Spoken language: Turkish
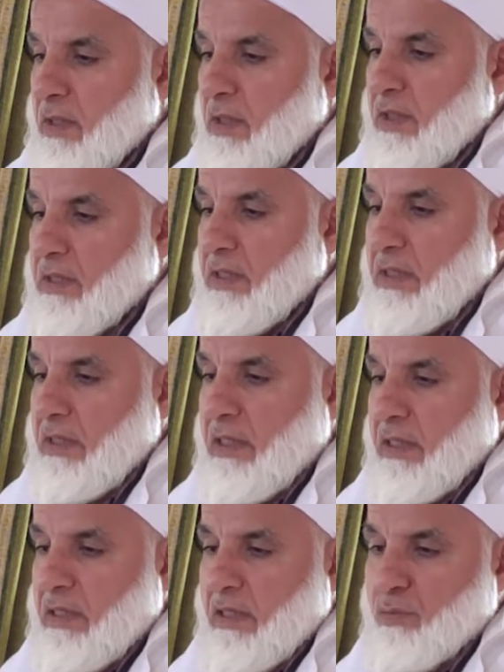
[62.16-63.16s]

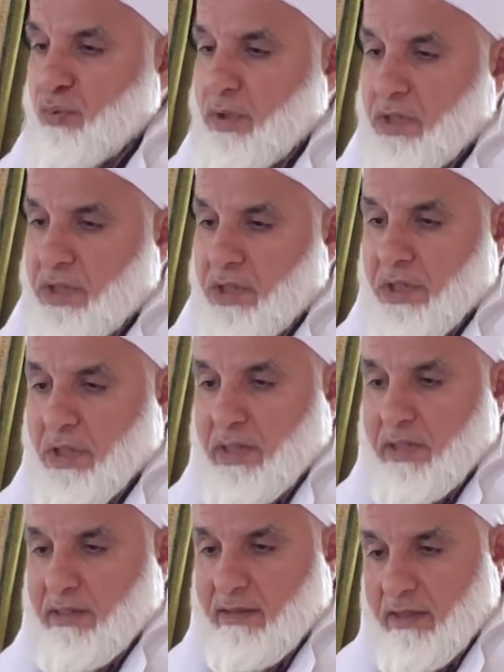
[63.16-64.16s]
ayetlerle buna
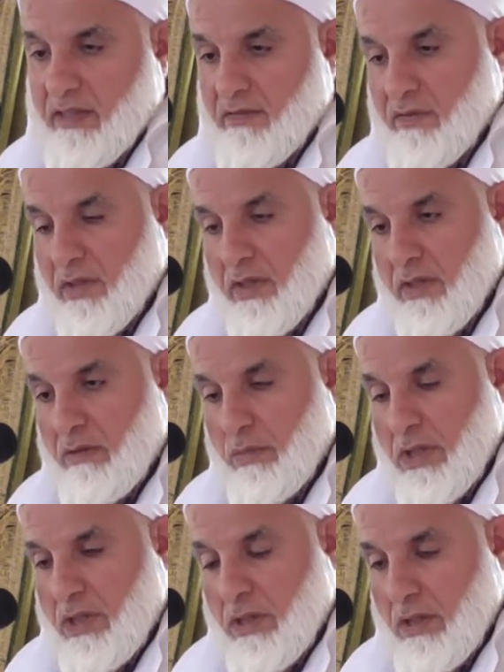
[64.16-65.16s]
işaret eder farklı
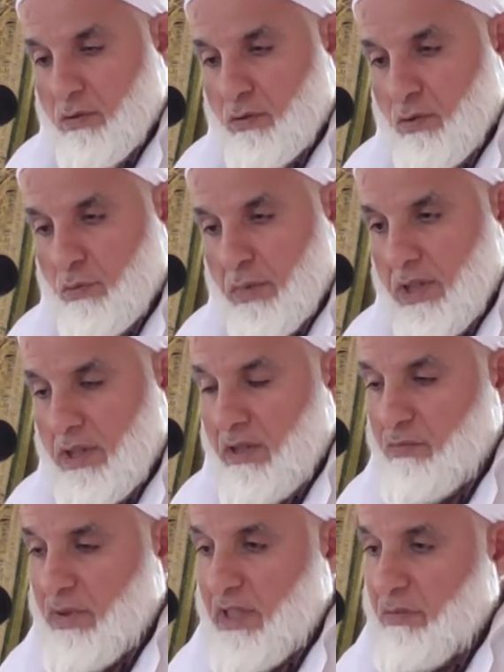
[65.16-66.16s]
manaları
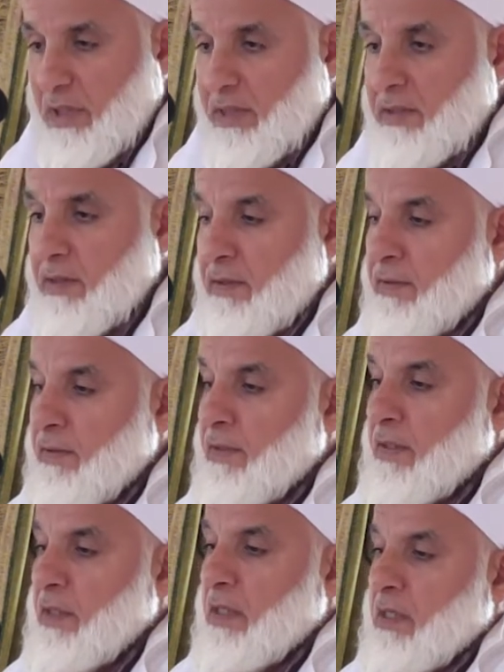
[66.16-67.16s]
olmakla beraber.
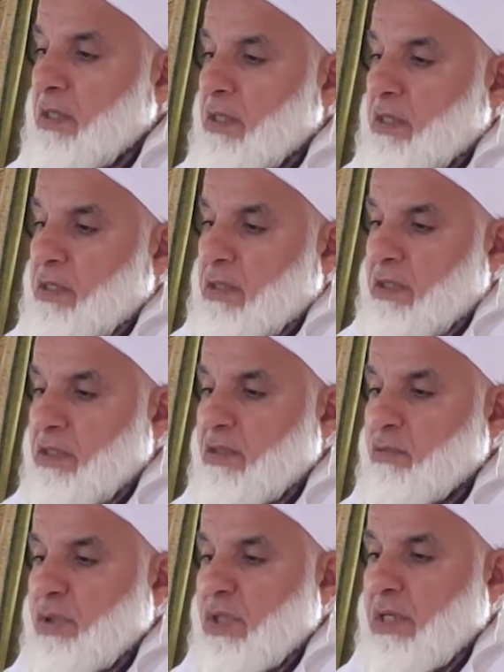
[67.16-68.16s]

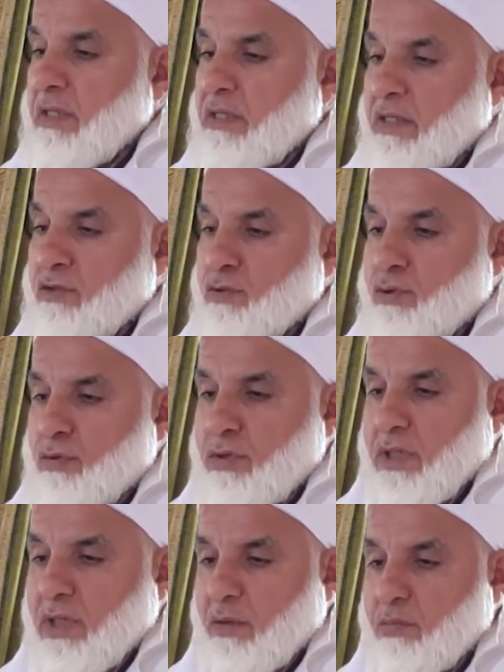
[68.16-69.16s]
Yeminlerden
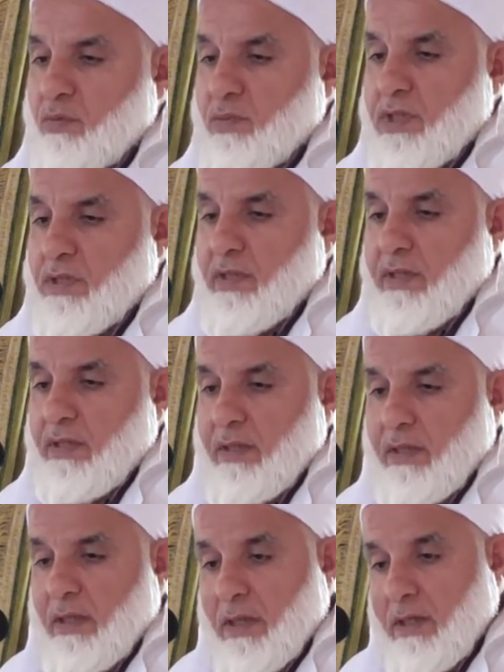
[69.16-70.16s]
sonra Rabbimiz der
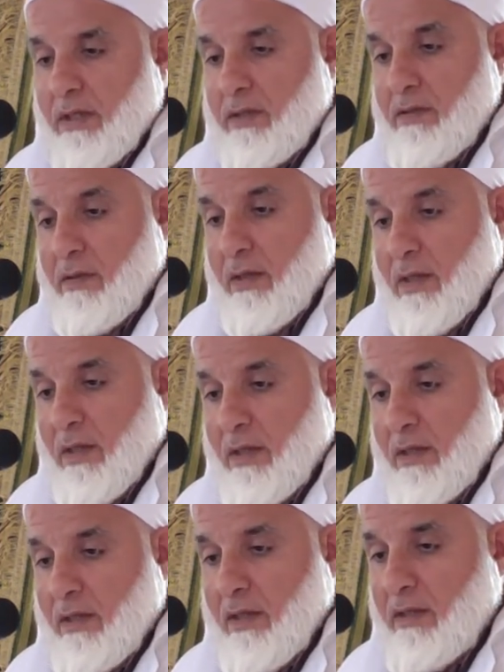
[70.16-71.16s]
ki لَقَدْ
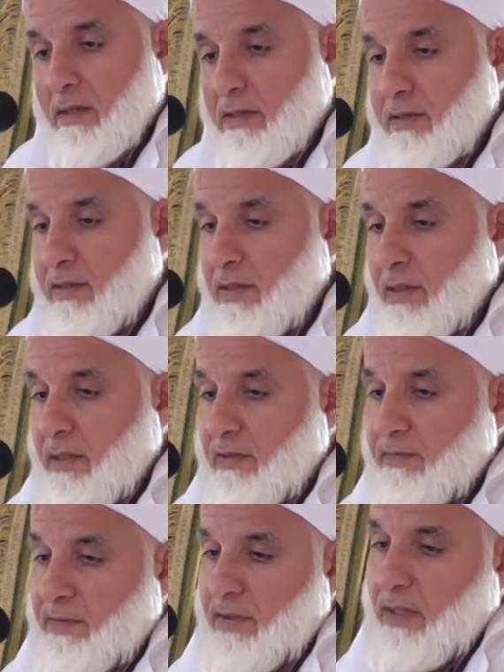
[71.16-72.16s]
خَلَقْنَا
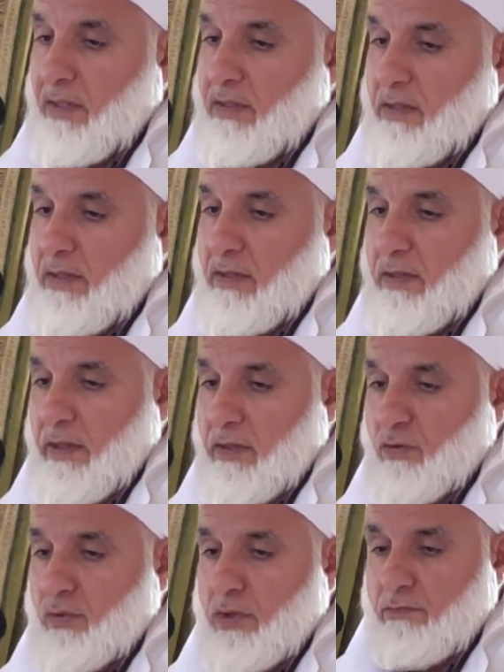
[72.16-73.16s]
الْاِنْسَانَ fi اَحْسَنِ
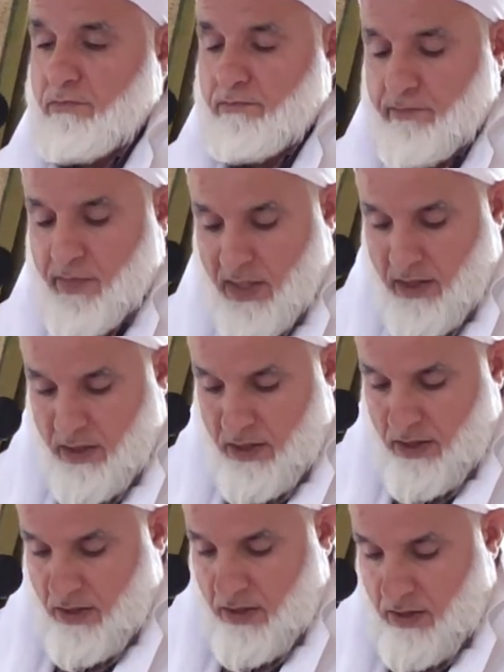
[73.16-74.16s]
تَقْو۪يمٍ
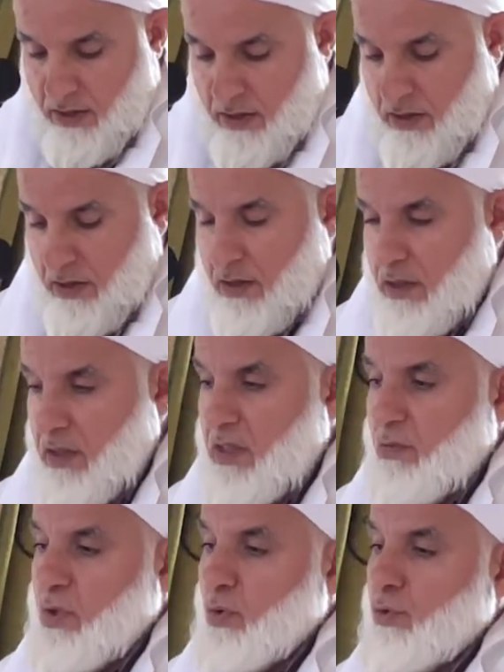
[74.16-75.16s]

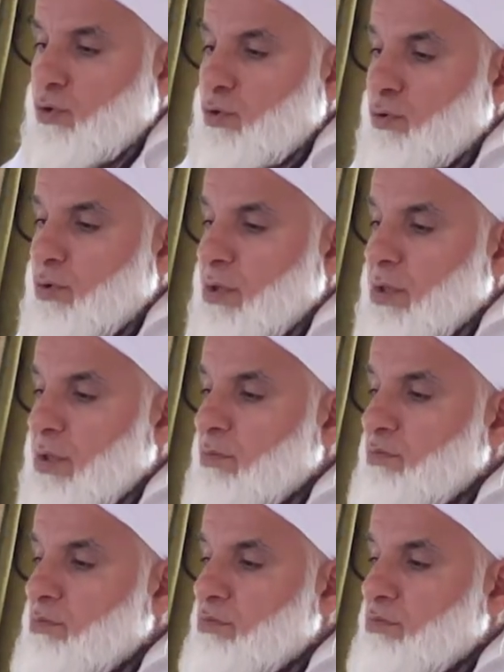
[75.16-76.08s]
Yemin olsun ki